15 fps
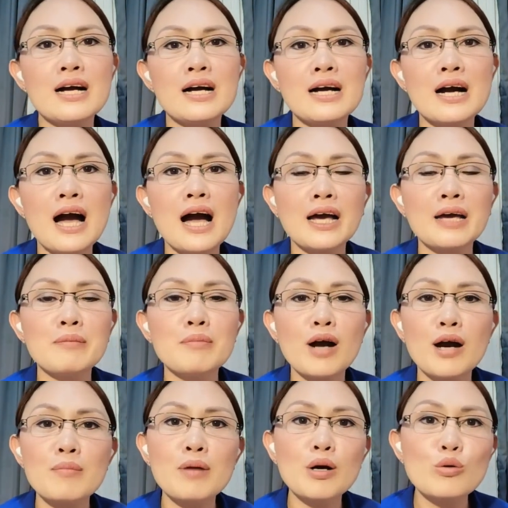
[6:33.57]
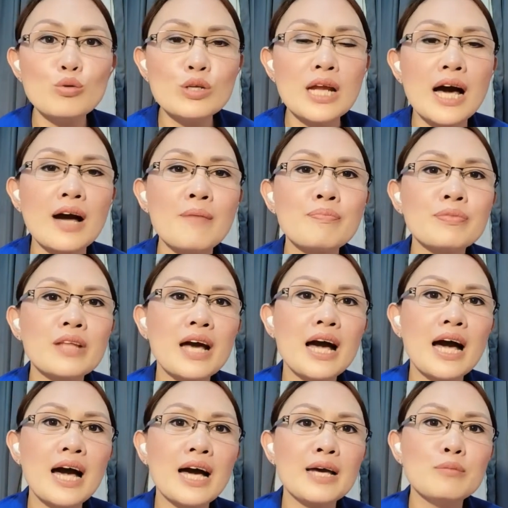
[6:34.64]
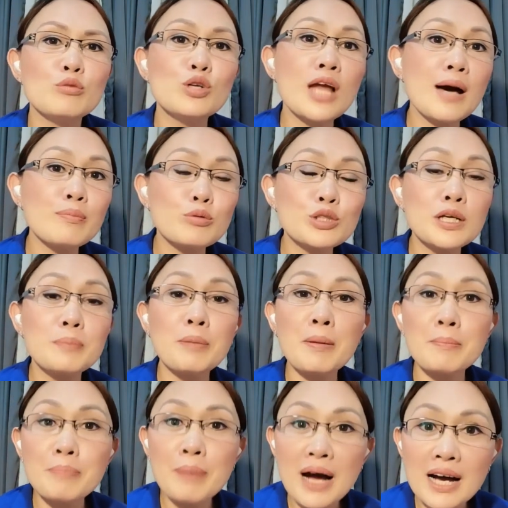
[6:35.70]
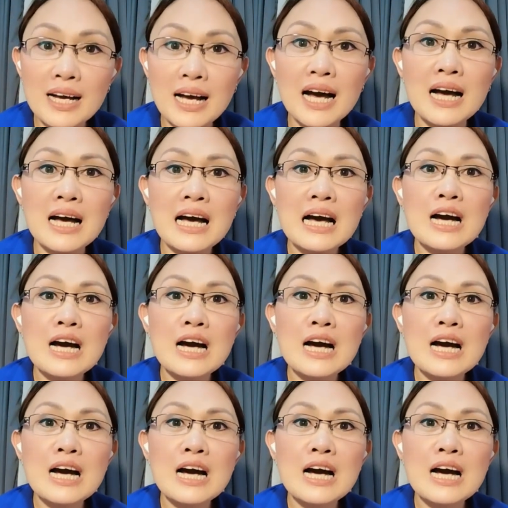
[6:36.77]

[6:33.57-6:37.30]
aking mga magulang ay mula po sa Pampanga,